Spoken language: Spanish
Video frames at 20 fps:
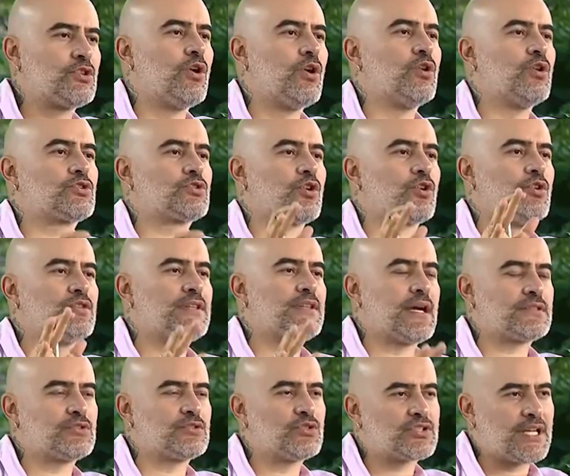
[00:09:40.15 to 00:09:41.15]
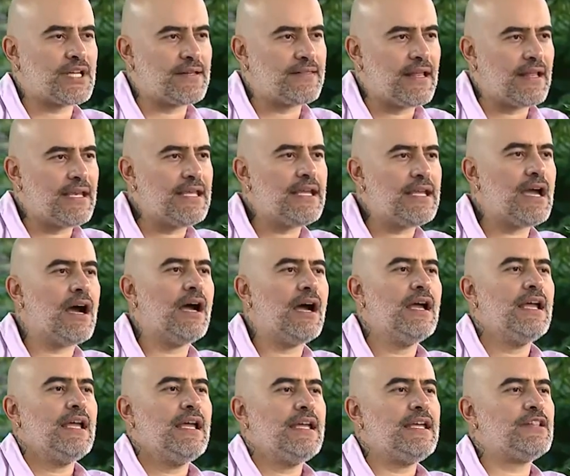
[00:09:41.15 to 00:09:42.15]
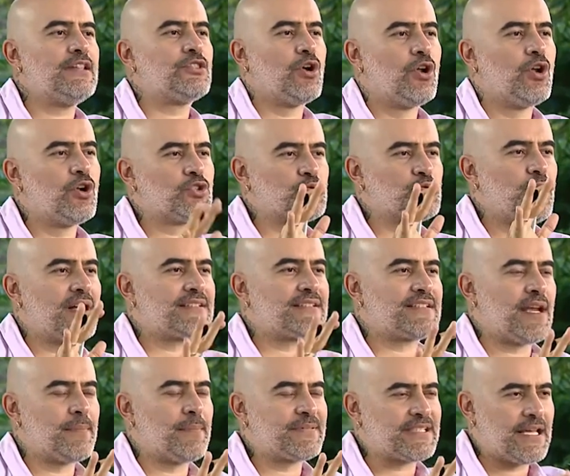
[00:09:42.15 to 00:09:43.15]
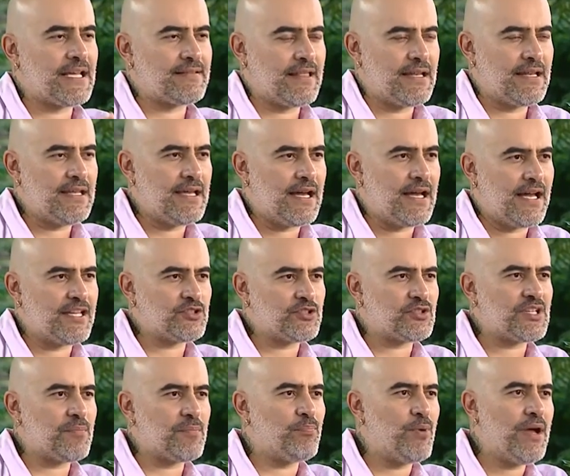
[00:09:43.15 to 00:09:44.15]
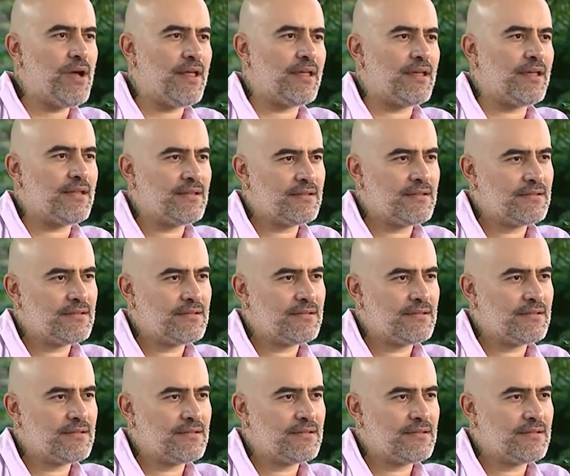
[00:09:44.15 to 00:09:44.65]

todos los contactos que tenía y todos los WhatsApps que tenía. ¿Eso se puede?